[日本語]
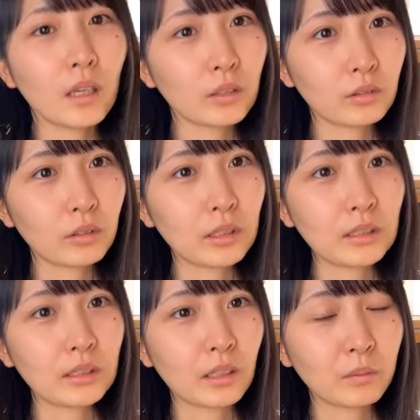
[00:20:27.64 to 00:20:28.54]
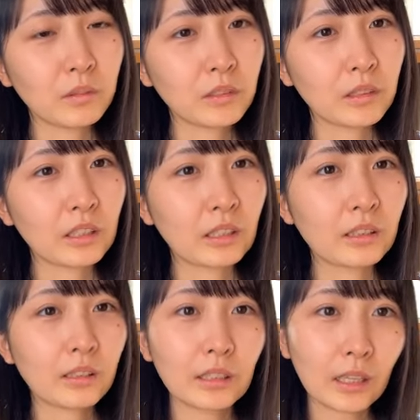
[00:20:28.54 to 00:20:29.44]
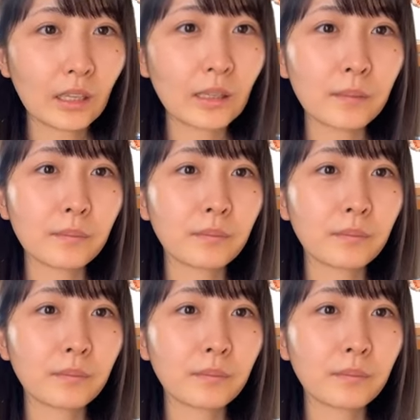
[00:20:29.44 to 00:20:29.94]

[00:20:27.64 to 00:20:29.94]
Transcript: あこれいいかもってなって